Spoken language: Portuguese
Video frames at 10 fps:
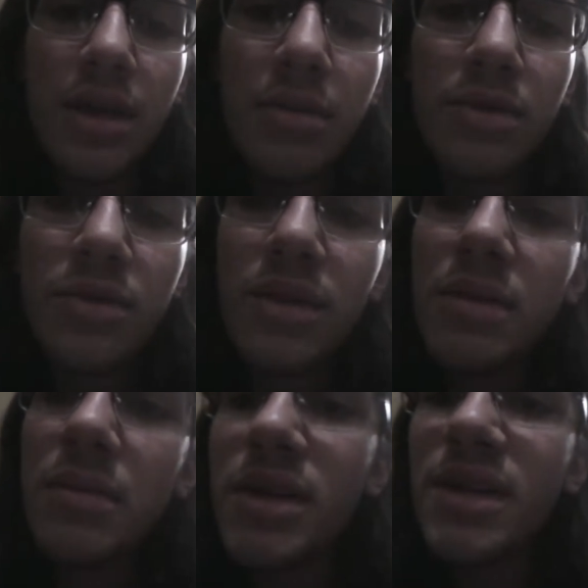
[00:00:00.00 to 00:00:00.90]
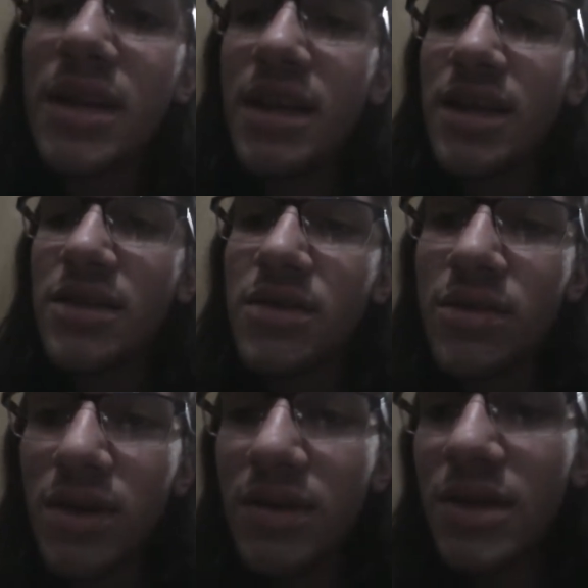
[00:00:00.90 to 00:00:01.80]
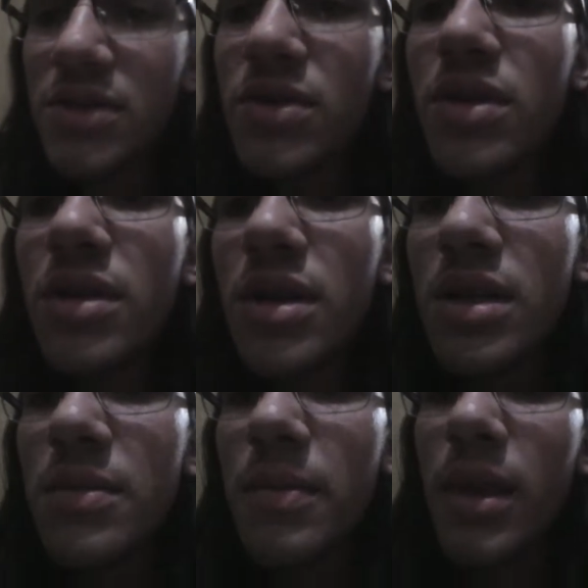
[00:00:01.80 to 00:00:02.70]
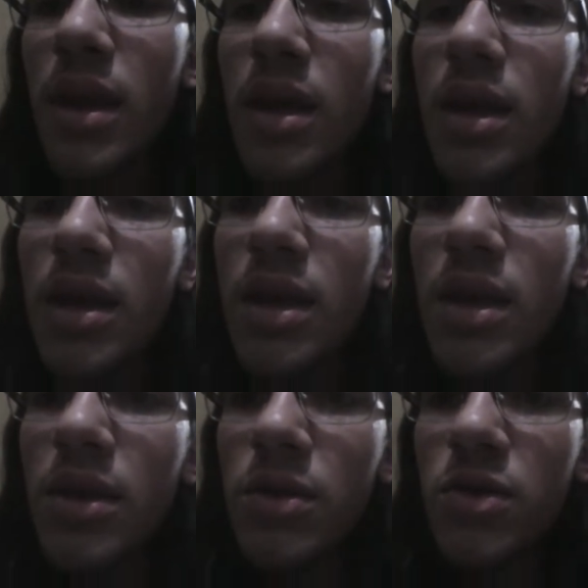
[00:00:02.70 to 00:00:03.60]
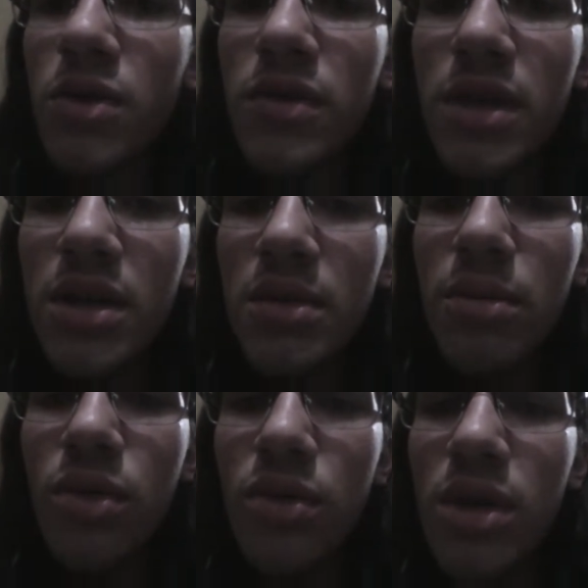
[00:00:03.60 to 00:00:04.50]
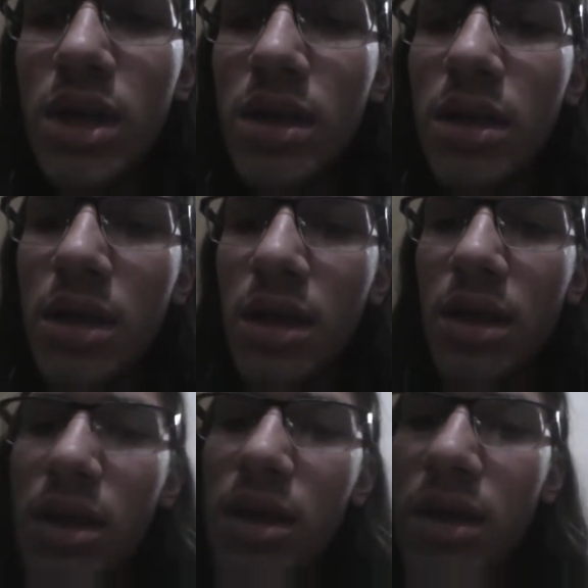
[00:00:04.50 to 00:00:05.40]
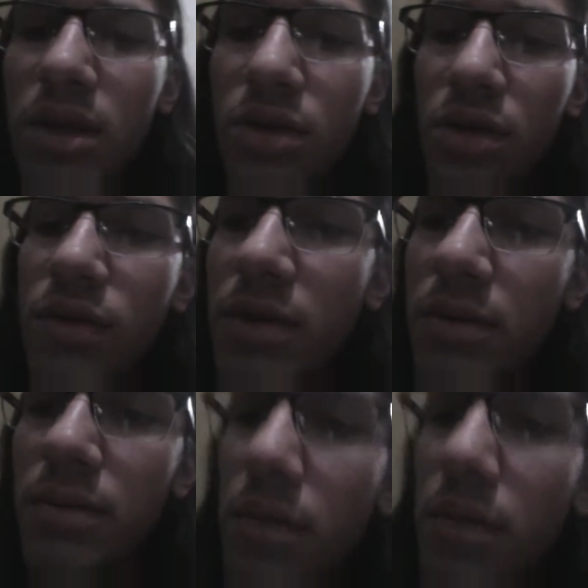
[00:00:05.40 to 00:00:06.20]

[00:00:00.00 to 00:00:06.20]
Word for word: há muito tempo atrás, quando eu era na escola, eu sofria bullying, eu sofria